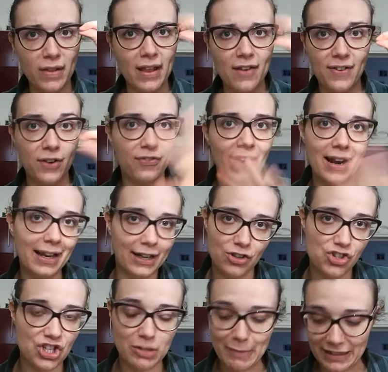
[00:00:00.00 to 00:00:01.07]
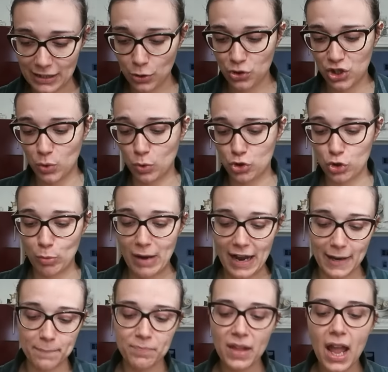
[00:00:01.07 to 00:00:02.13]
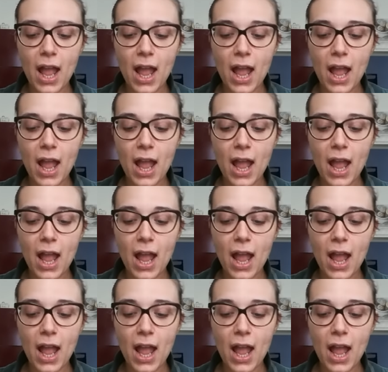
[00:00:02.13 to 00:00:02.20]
delle farfalle che generalmente non si cuociono mai.